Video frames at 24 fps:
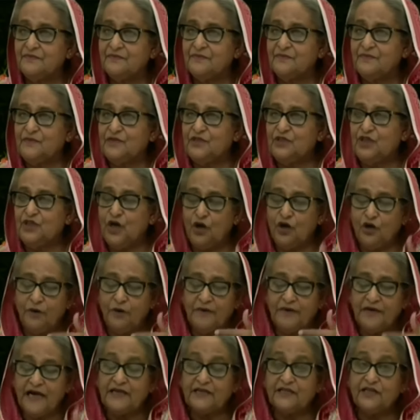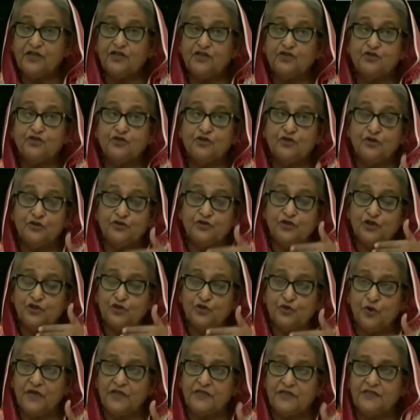জিয়া রহমানকে আটকে যে
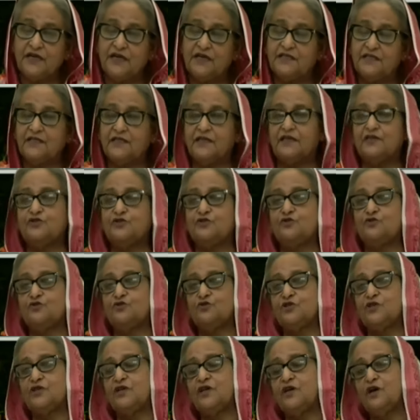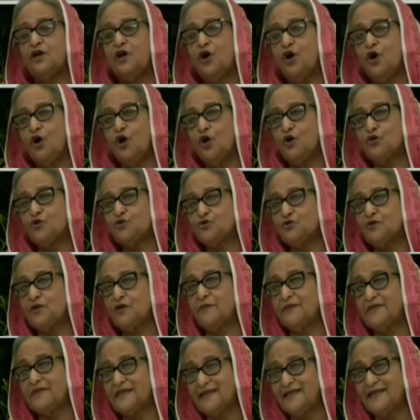সোয়াদ জাহাজ থেকে যেন সে অস্ত্র
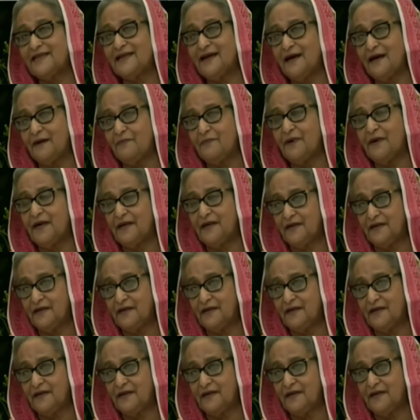নামাতে না পারে